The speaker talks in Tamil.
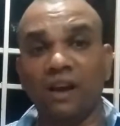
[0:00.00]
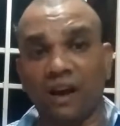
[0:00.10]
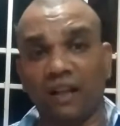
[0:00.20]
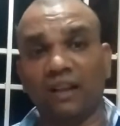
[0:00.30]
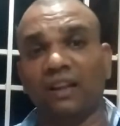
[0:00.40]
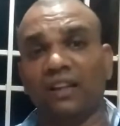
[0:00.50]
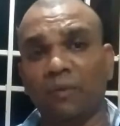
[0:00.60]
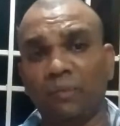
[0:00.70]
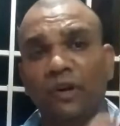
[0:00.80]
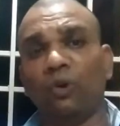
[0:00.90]
அதில் இருக்கிற
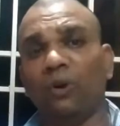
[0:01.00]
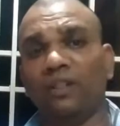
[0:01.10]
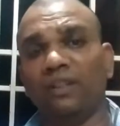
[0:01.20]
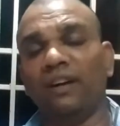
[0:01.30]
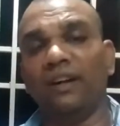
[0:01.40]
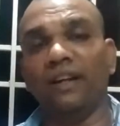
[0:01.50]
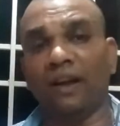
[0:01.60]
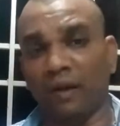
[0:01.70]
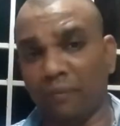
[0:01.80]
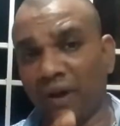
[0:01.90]
பெட்ரோலை திருடி
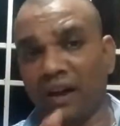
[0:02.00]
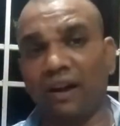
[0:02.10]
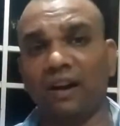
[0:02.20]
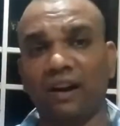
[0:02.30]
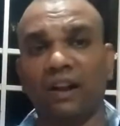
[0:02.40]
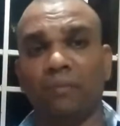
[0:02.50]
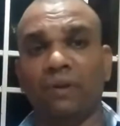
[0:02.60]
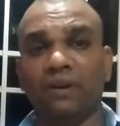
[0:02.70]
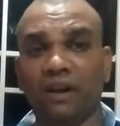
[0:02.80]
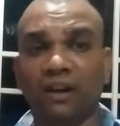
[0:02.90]
பேரலில்
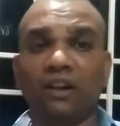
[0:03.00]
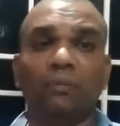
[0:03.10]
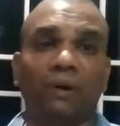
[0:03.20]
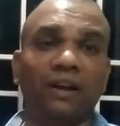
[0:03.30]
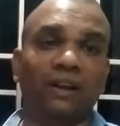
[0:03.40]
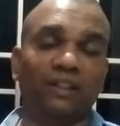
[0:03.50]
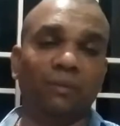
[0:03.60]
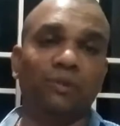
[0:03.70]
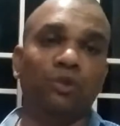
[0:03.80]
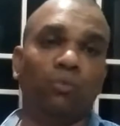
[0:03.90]
நிரப்பிட்டு அங்கேருந்து படகுல
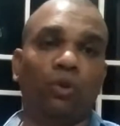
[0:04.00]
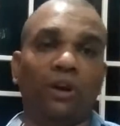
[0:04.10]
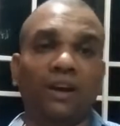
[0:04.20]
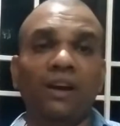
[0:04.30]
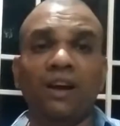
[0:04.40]
தப்பிச்சு போகிறாங்க